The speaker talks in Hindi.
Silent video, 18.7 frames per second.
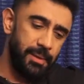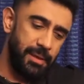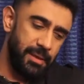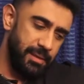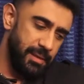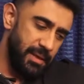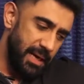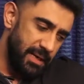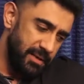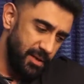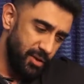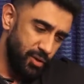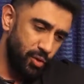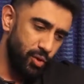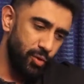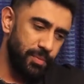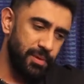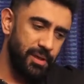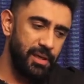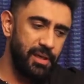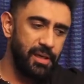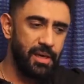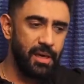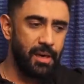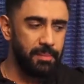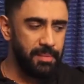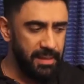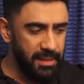बट आई जस्ट होप कि
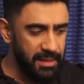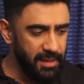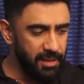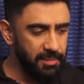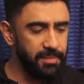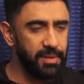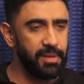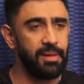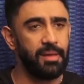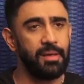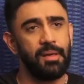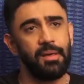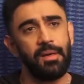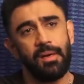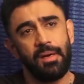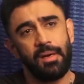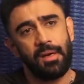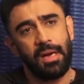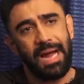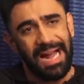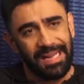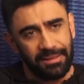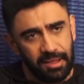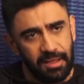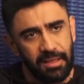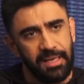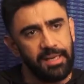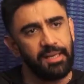हम इंडिया में
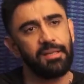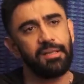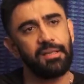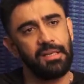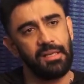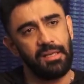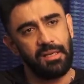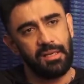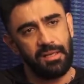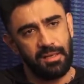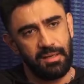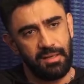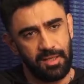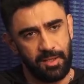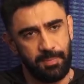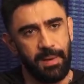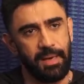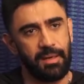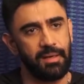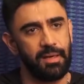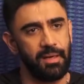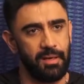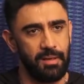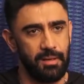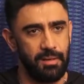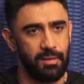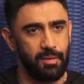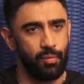एथलीट की रिस्पेक्ट
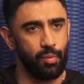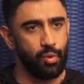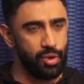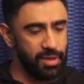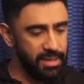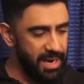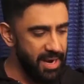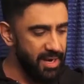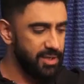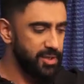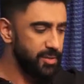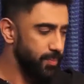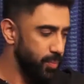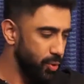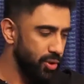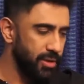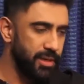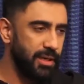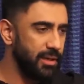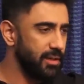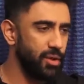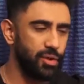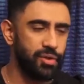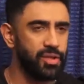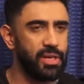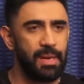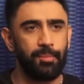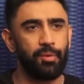करें वो क्या स्पोर्ट खेलता
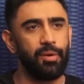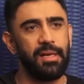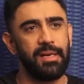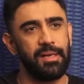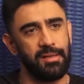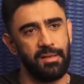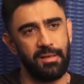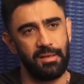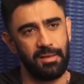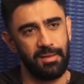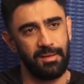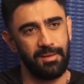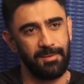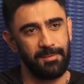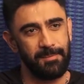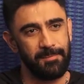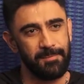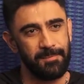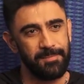है उससे आपको लेना देना नहीं है